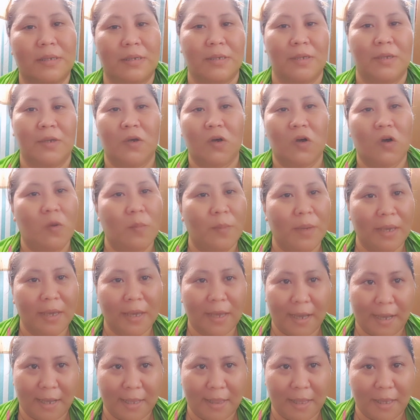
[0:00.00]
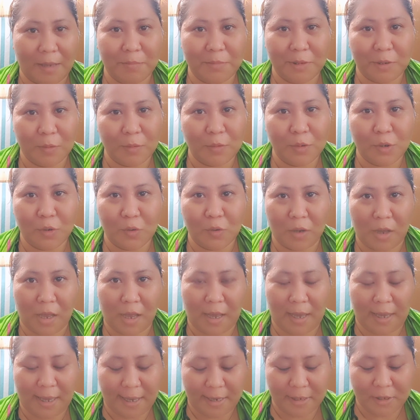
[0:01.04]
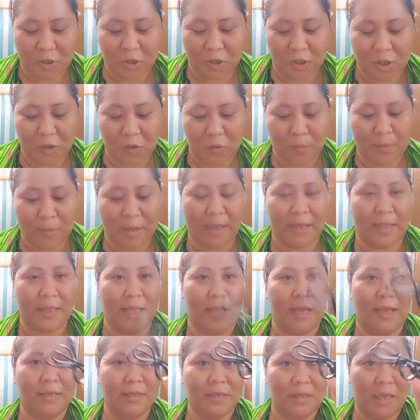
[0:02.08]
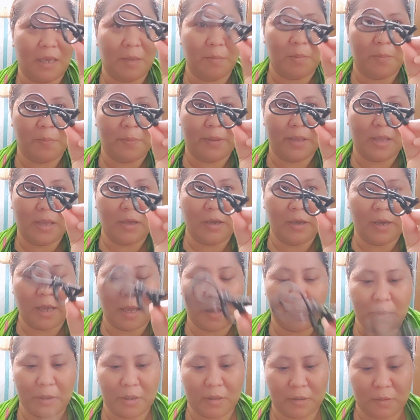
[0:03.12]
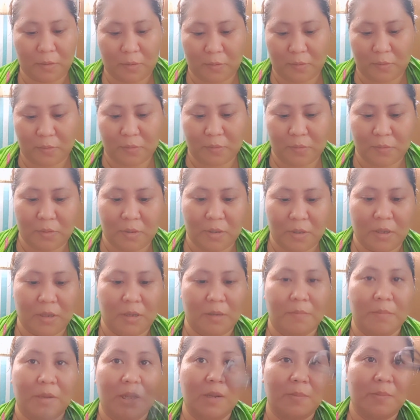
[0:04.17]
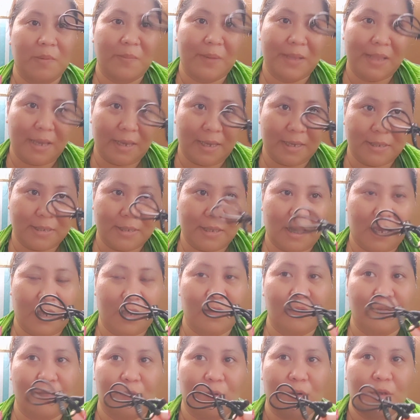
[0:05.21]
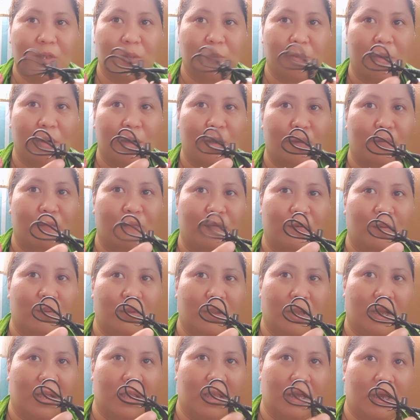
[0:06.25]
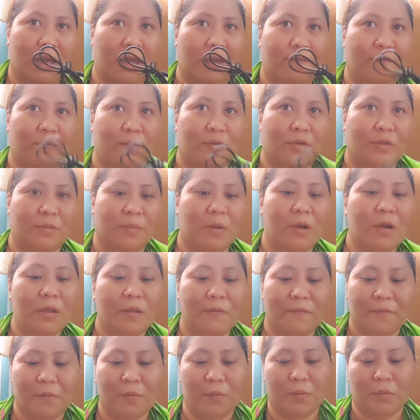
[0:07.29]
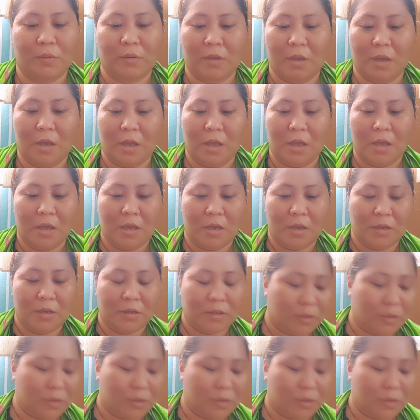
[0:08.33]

Oh my God, I'm so social nga. Kaya siya hindi gumana. Kasi iba pala yung gamit ko. Meron pa palang isa, yung for smartphone. Nakalagay for oh, no! So,